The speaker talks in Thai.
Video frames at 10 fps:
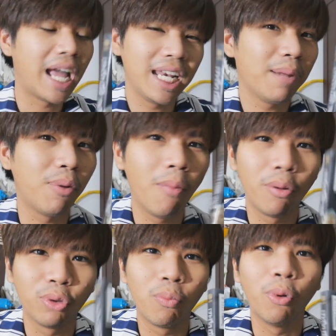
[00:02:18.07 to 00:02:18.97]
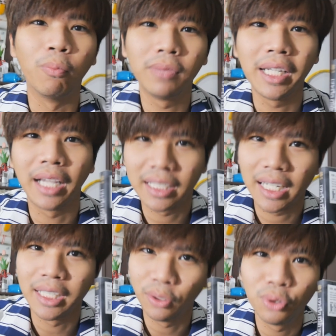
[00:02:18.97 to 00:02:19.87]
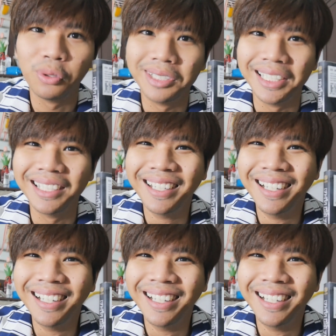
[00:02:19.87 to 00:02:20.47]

อันนี้ผมมองตรงผมติ่งอาจารย์อิโตะจุนจิ